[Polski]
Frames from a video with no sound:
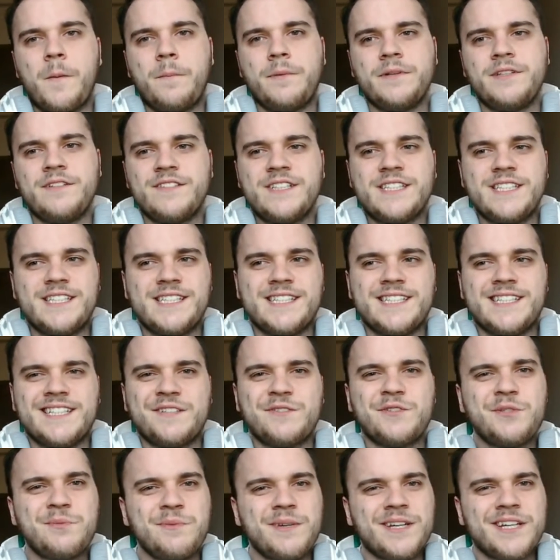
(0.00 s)
Ponieważ
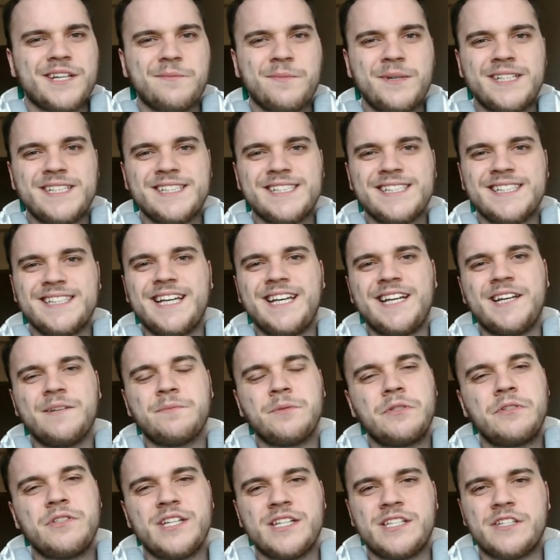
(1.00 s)
uśmiech chyba jest
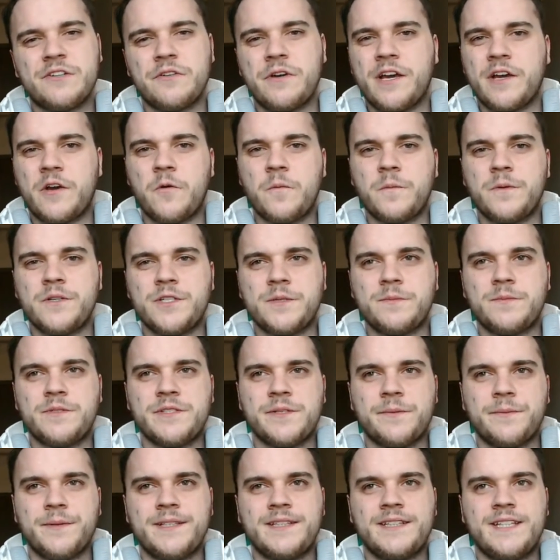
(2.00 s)
najlepszą rzeczą, jaką
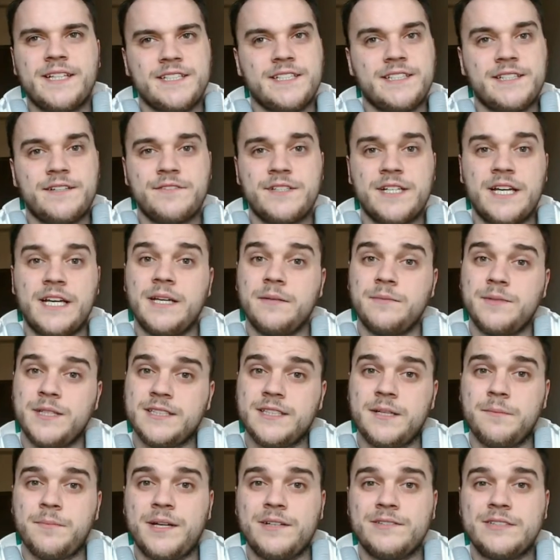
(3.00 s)
możemy sobie dać nawzajem,
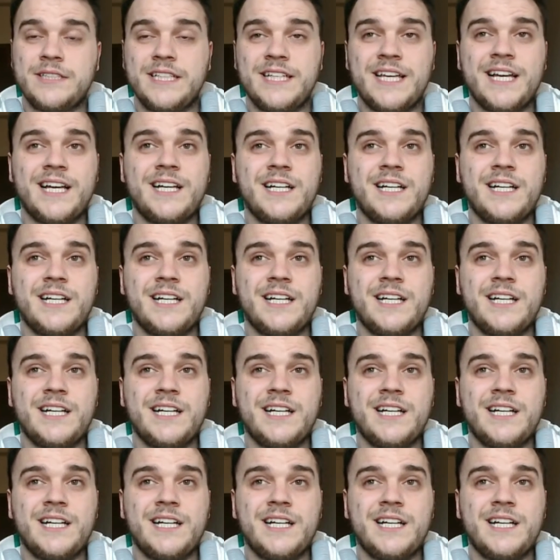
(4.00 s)
tak naprawdę.